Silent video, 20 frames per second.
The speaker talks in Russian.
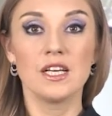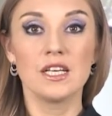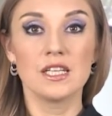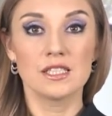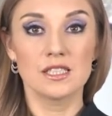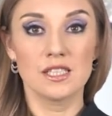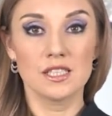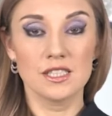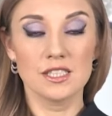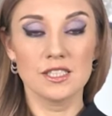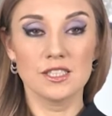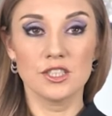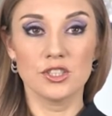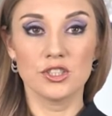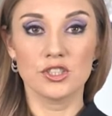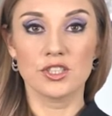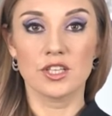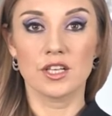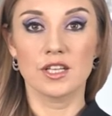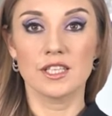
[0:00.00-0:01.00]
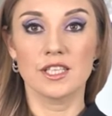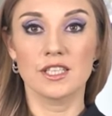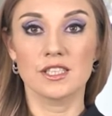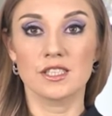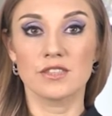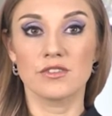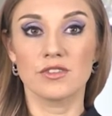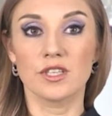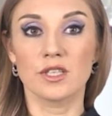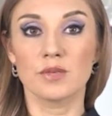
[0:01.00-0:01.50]
Статистическое
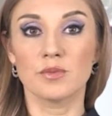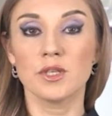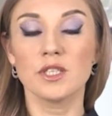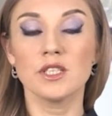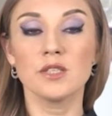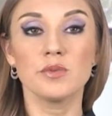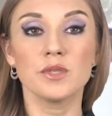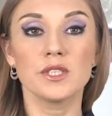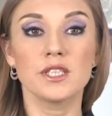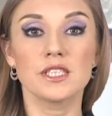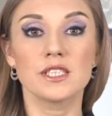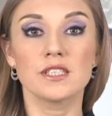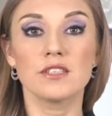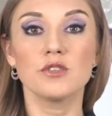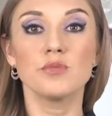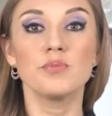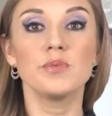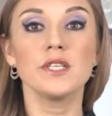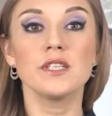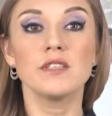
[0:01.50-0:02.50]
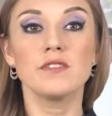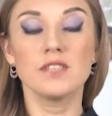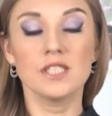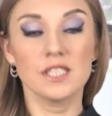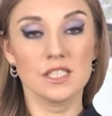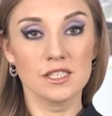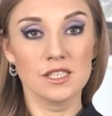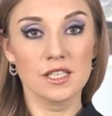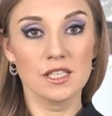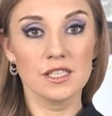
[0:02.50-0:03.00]
агентство Германии предоставит
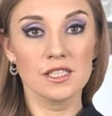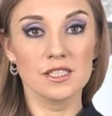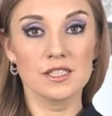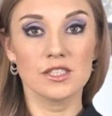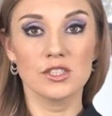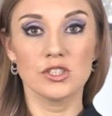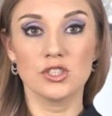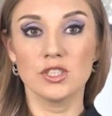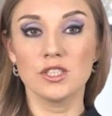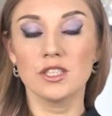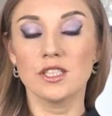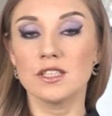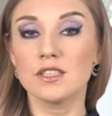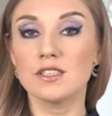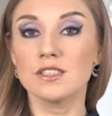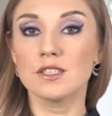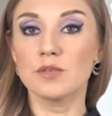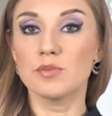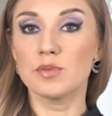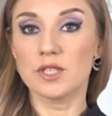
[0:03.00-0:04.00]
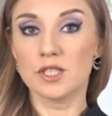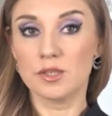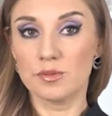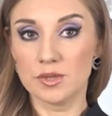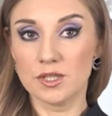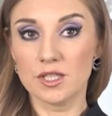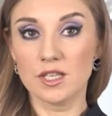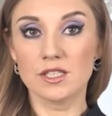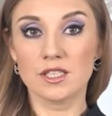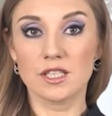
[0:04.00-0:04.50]
предварительное значение индекса
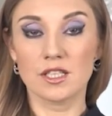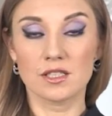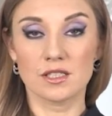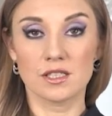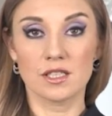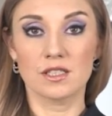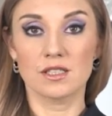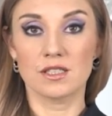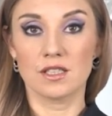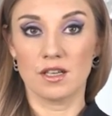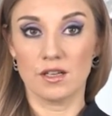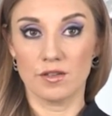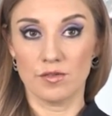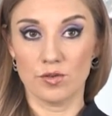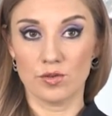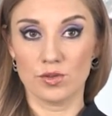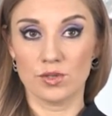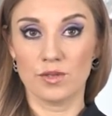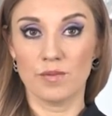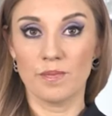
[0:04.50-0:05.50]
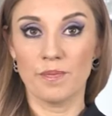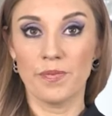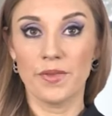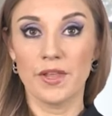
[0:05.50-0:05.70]
потребительских цен за август.